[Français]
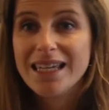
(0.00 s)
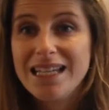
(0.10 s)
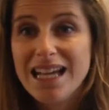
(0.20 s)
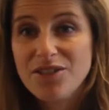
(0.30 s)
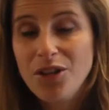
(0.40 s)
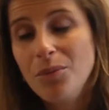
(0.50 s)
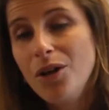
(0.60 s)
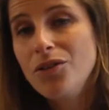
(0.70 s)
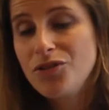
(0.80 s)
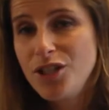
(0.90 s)
Il y a
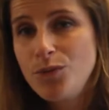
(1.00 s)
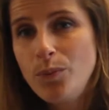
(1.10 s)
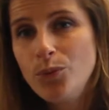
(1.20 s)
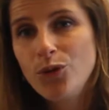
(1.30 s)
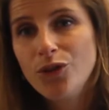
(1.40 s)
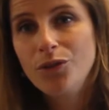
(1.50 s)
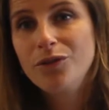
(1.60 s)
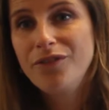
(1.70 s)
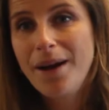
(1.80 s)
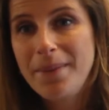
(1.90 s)
seulement 18%
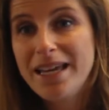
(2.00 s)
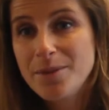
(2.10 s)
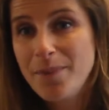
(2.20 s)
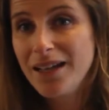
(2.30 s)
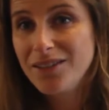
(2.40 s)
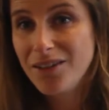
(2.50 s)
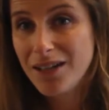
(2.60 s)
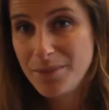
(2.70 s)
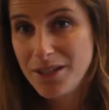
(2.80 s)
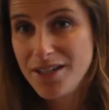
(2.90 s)
de femmes expertes
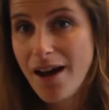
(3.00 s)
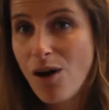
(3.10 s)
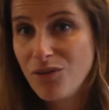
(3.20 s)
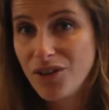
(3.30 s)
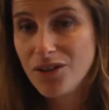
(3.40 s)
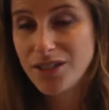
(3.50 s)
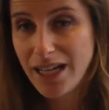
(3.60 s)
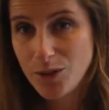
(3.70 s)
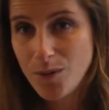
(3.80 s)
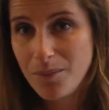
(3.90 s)
dans les médias en France
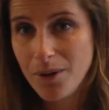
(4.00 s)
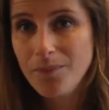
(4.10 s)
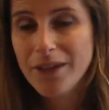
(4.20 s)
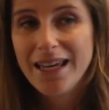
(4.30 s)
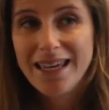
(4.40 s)
actuellement